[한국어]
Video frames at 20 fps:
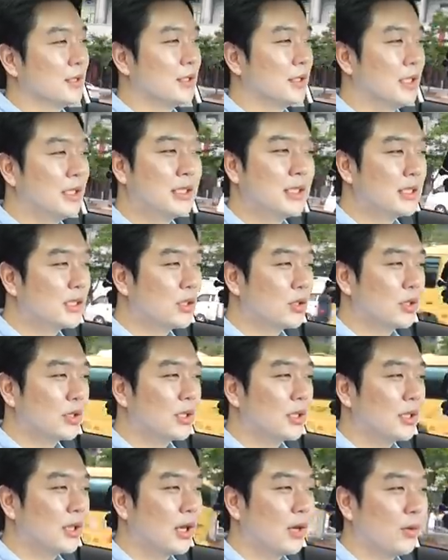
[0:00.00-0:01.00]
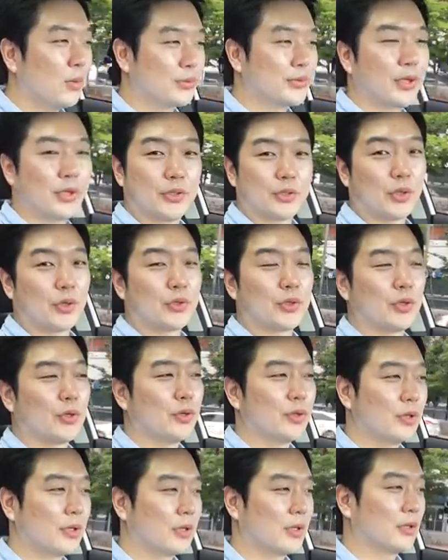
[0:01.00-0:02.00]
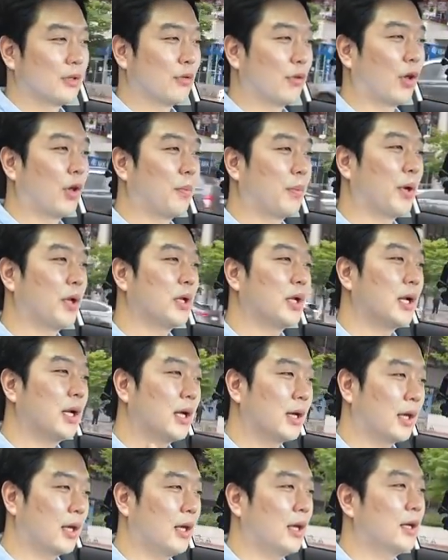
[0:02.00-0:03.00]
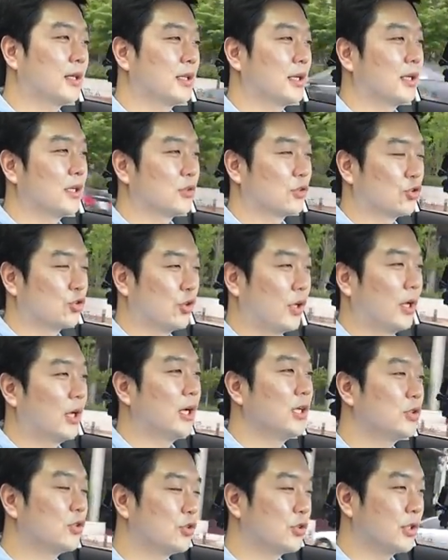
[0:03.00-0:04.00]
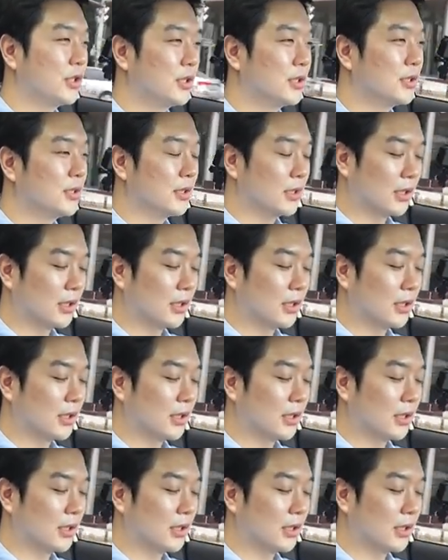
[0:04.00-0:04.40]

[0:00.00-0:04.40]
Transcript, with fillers: 이질적인 게 없어요. 전혀 되게 편안하게 그냥 주행할 수 있는